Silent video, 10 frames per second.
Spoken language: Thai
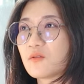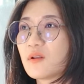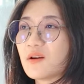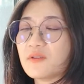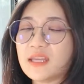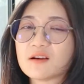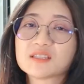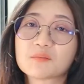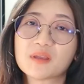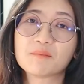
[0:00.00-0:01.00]
คนเหล่านี้
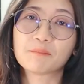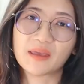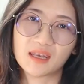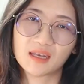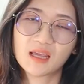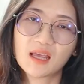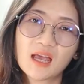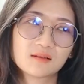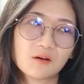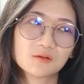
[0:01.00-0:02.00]
เขาจะเป็นเป็ด
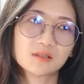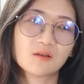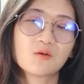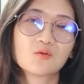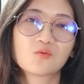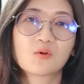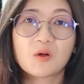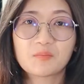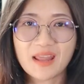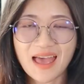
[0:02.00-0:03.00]
คือเขาจะต้องรู้
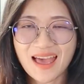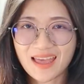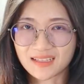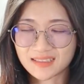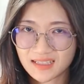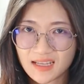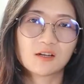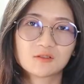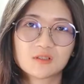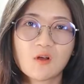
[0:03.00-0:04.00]
รอบด้าน
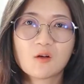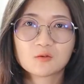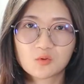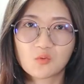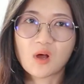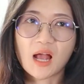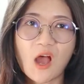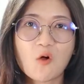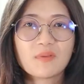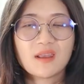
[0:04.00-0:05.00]
เขาจะต้องเอาตัว
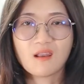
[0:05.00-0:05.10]
เข้าไป